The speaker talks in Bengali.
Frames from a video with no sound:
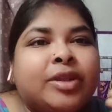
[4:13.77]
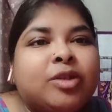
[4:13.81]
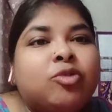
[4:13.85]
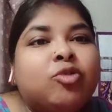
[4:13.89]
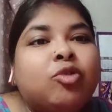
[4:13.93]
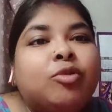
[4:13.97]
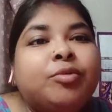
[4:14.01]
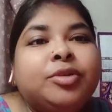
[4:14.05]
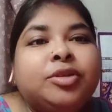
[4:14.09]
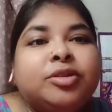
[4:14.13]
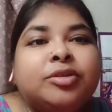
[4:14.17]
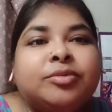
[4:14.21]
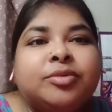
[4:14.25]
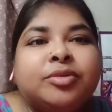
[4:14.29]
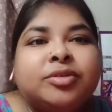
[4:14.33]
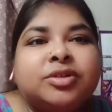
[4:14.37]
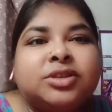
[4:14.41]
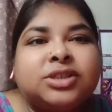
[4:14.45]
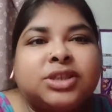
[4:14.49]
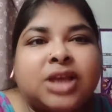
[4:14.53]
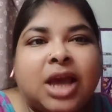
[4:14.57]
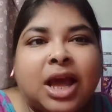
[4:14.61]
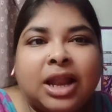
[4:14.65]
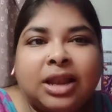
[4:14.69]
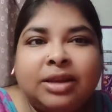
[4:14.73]
গোবিন্দভোগ
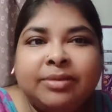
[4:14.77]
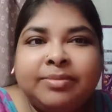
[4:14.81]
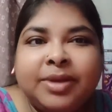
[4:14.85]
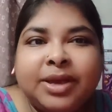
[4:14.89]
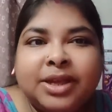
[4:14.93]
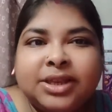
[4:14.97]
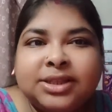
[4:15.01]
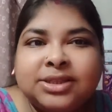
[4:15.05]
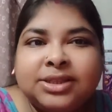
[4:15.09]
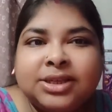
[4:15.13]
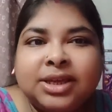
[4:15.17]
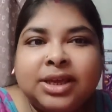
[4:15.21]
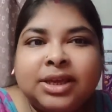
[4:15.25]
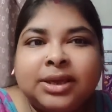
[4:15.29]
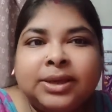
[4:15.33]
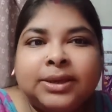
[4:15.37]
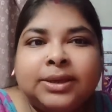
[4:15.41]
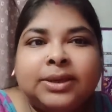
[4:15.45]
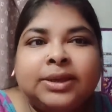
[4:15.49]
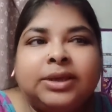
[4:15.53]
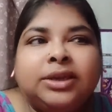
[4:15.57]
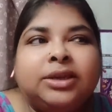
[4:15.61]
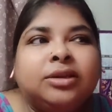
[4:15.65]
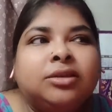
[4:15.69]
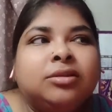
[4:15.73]
চাল ভেজে
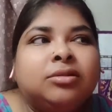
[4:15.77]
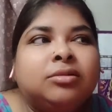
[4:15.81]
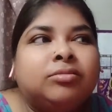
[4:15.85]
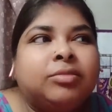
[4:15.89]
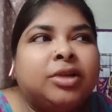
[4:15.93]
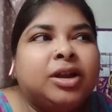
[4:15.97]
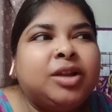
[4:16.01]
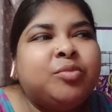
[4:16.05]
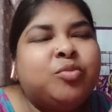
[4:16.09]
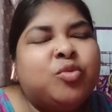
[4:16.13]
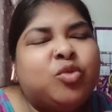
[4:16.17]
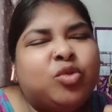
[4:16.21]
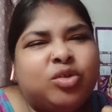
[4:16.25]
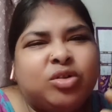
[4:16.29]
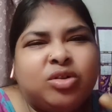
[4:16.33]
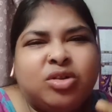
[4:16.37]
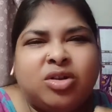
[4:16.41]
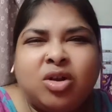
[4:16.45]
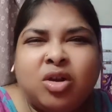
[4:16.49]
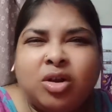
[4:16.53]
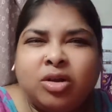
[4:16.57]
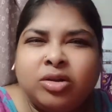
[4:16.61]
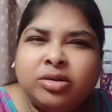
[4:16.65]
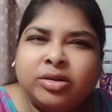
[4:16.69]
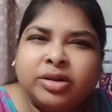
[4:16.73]
মানে মুরু
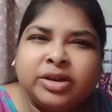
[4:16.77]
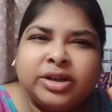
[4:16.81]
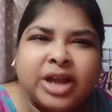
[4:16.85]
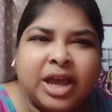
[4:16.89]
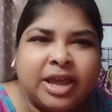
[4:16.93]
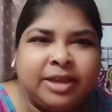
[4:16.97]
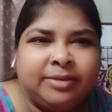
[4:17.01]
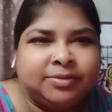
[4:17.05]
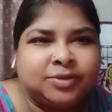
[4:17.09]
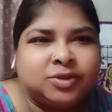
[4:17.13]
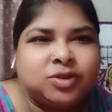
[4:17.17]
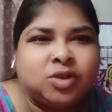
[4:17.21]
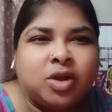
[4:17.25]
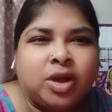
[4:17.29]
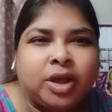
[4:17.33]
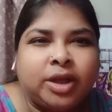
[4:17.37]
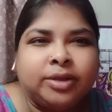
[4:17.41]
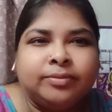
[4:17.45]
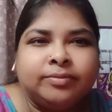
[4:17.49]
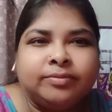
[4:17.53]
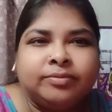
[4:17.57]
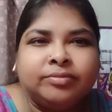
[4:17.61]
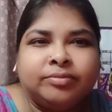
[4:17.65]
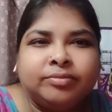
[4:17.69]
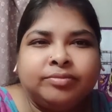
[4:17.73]
ঘন্ট টাইপস হয়
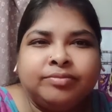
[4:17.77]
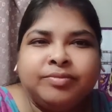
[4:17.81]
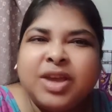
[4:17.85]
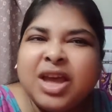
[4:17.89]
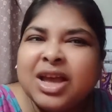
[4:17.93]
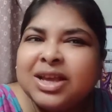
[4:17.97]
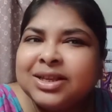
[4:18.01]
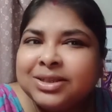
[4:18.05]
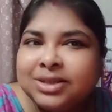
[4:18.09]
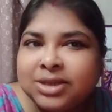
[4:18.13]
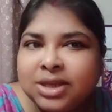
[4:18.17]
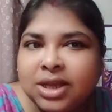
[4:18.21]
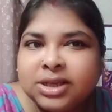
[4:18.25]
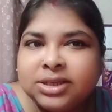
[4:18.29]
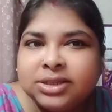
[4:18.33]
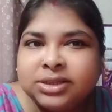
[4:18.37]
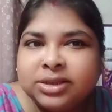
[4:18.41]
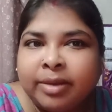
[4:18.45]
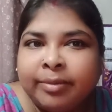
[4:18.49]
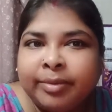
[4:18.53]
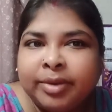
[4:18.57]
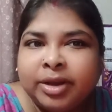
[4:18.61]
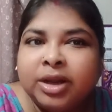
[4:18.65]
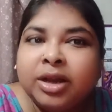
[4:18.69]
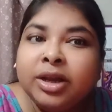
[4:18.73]
পেঁয়াজ টিয়াজ
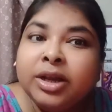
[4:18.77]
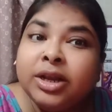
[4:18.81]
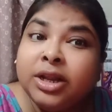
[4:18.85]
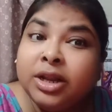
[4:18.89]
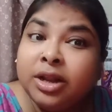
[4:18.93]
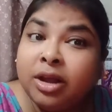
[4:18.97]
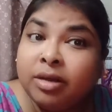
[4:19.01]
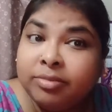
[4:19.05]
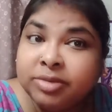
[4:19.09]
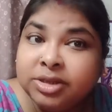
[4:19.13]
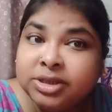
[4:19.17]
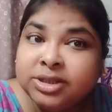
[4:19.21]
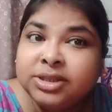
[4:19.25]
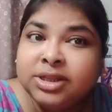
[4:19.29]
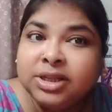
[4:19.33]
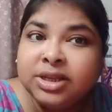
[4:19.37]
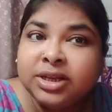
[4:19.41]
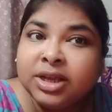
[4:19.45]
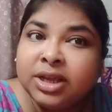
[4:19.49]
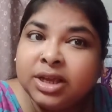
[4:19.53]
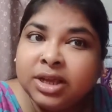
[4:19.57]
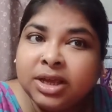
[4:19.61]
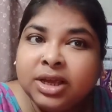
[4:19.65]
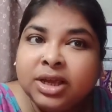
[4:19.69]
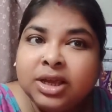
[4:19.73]
যাবে না নিরামিষ
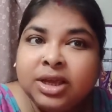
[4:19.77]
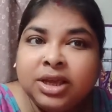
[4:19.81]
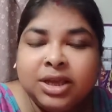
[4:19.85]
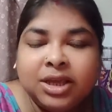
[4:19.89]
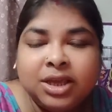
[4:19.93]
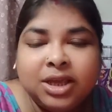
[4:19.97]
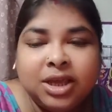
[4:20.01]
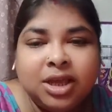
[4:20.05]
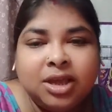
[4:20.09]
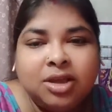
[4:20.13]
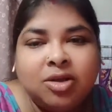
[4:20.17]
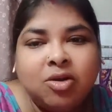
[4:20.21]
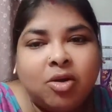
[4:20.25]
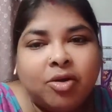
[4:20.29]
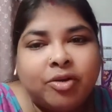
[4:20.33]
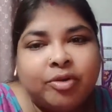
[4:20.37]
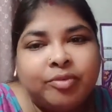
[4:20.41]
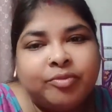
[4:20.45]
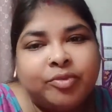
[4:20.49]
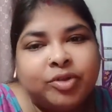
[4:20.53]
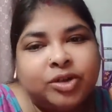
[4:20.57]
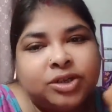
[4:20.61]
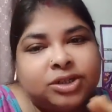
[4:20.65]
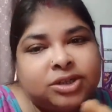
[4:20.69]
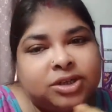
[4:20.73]
দিনে ঘি
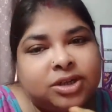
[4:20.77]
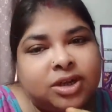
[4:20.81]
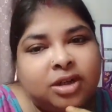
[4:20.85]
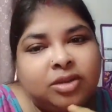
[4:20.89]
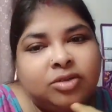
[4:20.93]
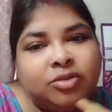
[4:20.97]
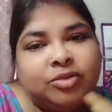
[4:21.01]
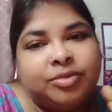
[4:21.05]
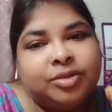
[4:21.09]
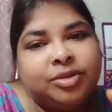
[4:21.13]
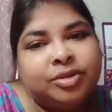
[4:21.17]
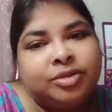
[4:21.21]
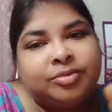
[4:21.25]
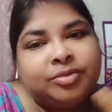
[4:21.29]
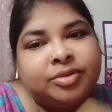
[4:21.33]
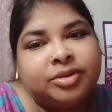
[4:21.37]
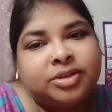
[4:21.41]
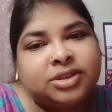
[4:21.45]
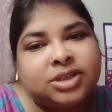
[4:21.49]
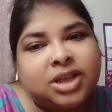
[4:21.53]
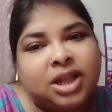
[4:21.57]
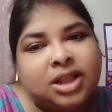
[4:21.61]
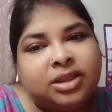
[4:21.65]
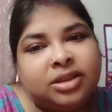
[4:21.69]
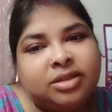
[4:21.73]
গরম মশলা গোবিন্দভোগ
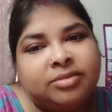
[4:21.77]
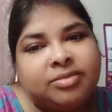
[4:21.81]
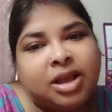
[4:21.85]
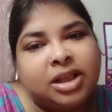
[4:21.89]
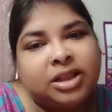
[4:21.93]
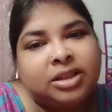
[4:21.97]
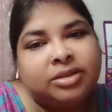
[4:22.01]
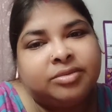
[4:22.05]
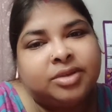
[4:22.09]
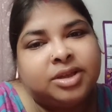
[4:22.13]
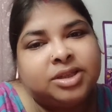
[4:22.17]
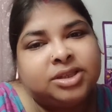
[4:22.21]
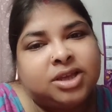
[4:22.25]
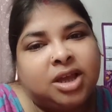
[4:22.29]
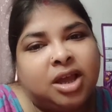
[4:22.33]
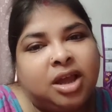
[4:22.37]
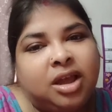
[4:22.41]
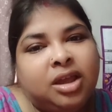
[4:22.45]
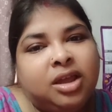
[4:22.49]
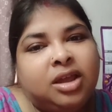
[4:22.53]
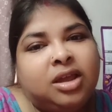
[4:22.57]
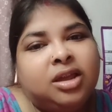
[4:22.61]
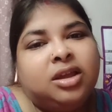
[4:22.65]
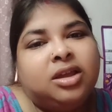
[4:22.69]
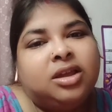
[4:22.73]
চাল দিয়ে ভাজা ভাজা
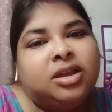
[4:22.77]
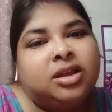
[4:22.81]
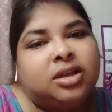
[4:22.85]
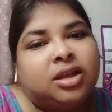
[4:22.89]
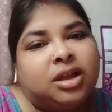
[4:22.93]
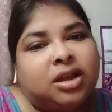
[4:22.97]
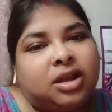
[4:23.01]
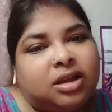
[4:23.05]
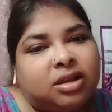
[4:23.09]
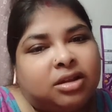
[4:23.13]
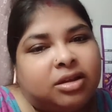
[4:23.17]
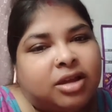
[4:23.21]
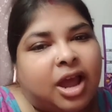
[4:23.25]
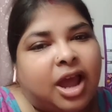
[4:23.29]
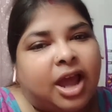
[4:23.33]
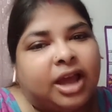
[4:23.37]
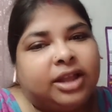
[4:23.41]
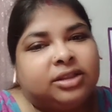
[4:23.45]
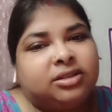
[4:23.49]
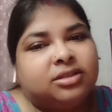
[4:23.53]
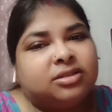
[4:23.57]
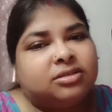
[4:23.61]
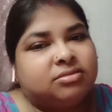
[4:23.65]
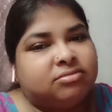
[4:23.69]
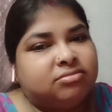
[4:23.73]
আর
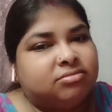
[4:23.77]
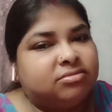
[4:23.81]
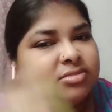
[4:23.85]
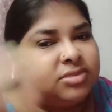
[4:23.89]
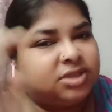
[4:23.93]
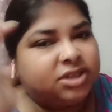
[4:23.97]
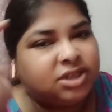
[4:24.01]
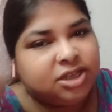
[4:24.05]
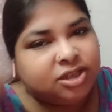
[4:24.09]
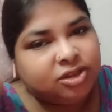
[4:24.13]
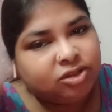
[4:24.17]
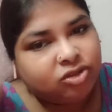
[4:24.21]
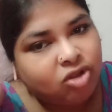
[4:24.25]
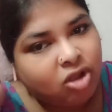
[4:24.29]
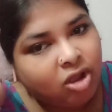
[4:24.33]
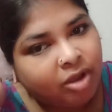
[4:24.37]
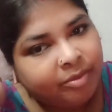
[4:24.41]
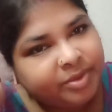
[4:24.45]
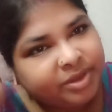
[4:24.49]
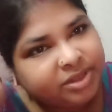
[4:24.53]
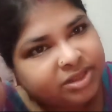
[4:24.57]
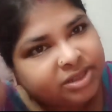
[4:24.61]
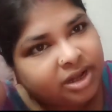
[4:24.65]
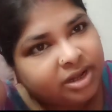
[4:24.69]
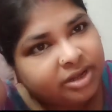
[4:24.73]
সিদ্ধ
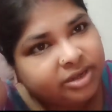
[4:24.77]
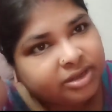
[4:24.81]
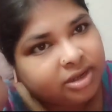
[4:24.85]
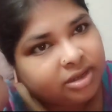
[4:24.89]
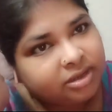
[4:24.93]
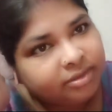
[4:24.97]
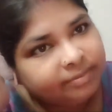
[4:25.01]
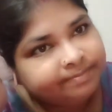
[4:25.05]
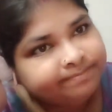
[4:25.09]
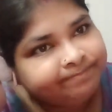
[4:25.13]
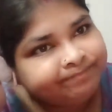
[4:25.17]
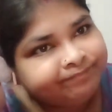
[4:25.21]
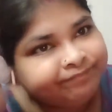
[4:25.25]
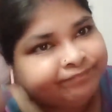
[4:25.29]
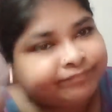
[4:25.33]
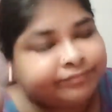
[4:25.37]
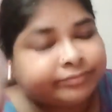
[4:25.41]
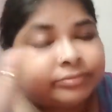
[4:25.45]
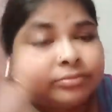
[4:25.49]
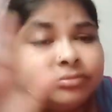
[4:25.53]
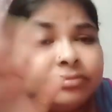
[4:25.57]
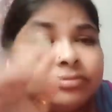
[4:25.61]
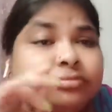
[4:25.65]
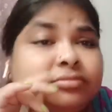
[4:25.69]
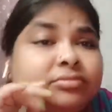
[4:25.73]
হবে চালটা
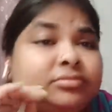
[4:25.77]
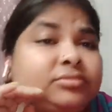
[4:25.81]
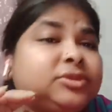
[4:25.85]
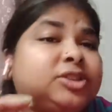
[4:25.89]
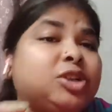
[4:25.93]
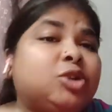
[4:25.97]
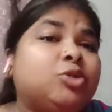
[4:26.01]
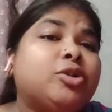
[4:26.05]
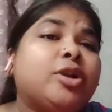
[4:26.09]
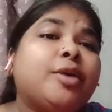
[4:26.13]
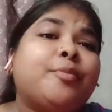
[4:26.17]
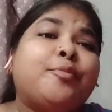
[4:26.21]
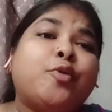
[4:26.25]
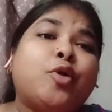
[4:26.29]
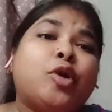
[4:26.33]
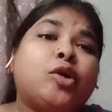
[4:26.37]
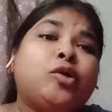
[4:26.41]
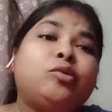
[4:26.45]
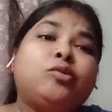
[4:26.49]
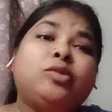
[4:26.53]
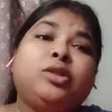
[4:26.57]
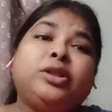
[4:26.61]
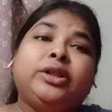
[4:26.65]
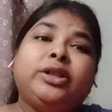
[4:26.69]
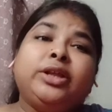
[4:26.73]
ওটা
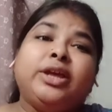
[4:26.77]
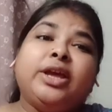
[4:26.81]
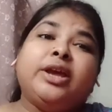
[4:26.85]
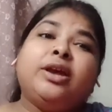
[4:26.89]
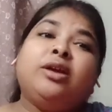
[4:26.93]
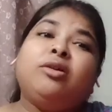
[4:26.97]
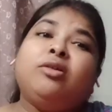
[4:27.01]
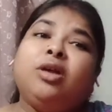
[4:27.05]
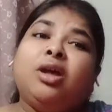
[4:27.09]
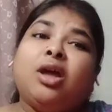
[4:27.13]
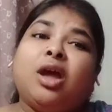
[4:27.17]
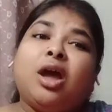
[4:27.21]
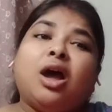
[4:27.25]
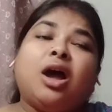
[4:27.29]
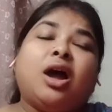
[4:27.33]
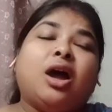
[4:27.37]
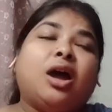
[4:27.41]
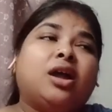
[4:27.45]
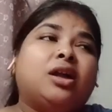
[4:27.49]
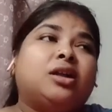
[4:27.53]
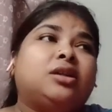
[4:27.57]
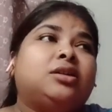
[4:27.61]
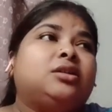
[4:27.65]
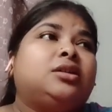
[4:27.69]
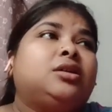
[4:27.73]
পটল দিয়ে
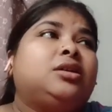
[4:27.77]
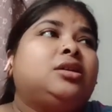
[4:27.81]
আর